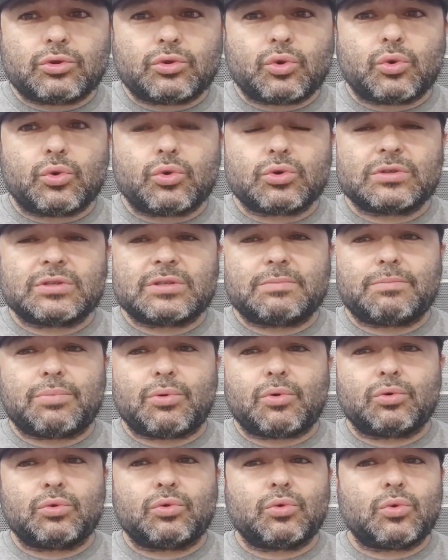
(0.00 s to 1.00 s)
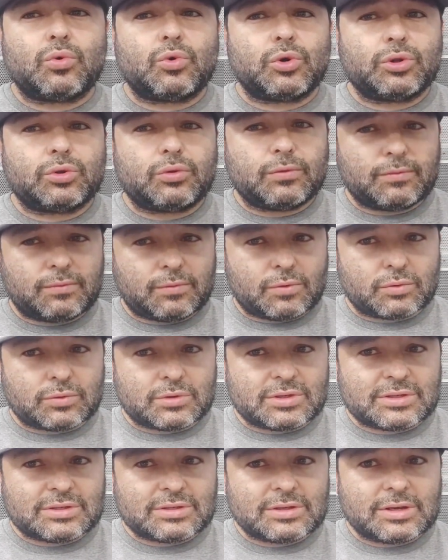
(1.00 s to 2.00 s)
12.8
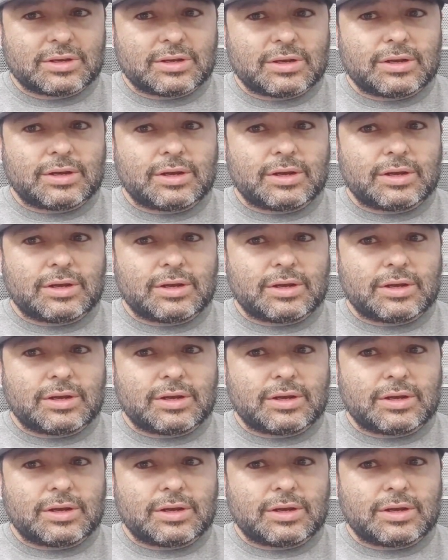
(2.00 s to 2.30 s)
volts.